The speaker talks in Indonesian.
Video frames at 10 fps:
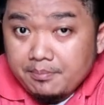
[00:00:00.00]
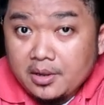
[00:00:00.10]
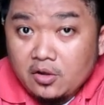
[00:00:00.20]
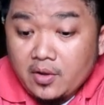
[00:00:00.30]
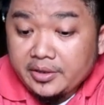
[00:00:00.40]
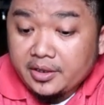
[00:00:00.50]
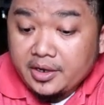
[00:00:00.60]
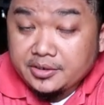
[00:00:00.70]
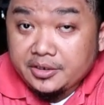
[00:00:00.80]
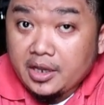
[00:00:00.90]
Bengkoang
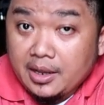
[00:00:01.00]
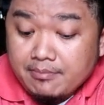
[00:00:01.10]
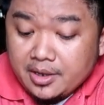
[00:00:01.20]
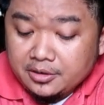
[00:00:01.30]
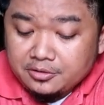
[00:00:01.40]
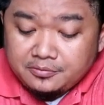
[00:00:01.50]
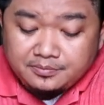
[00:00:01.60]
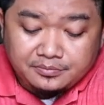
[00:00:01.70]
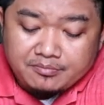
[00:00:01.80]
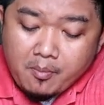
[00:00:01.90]
yang rasanya hambar itu